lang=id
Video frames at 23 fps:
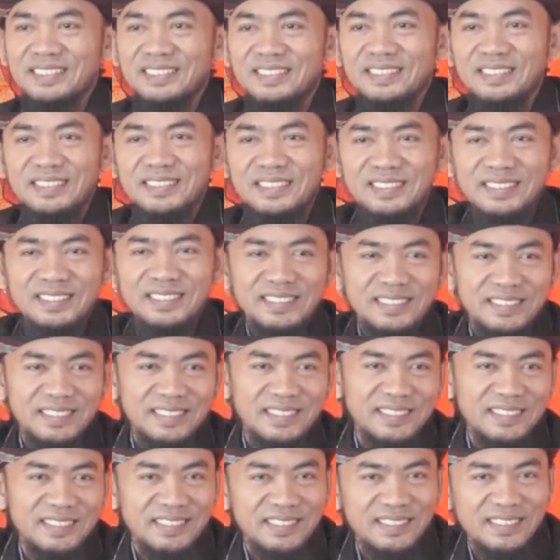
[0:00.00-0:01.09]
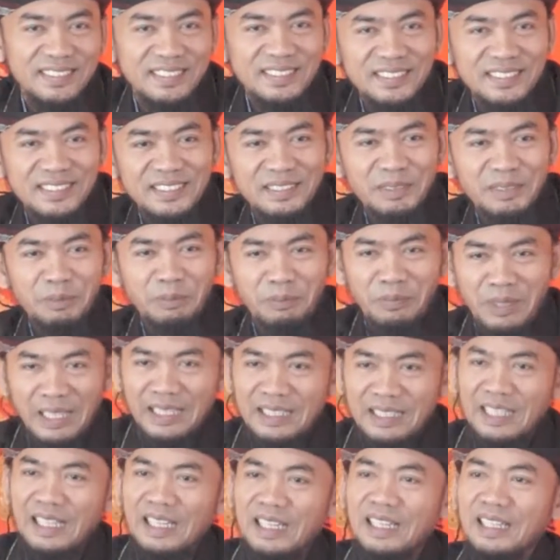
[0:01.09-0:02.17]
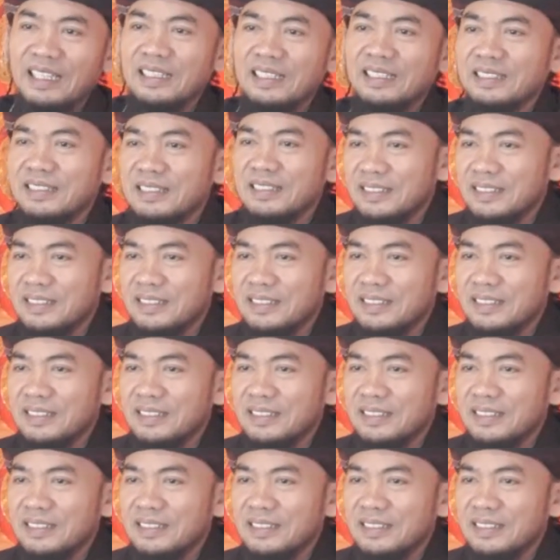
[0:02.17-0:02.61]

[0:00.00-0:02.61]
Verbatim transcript: Allah. Maka